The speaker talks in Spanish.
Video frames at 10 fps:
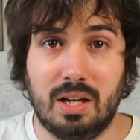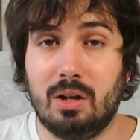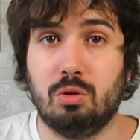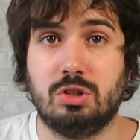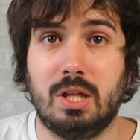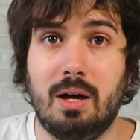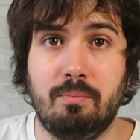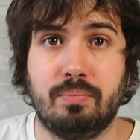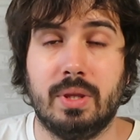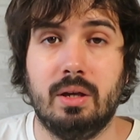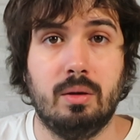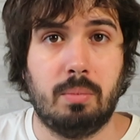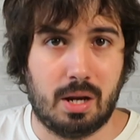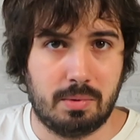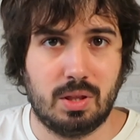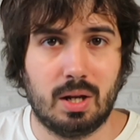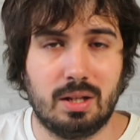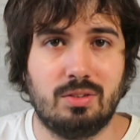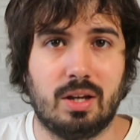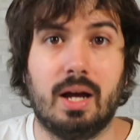Si él no está, para mí
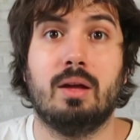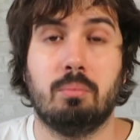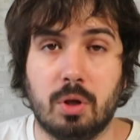Zalgiris se cae.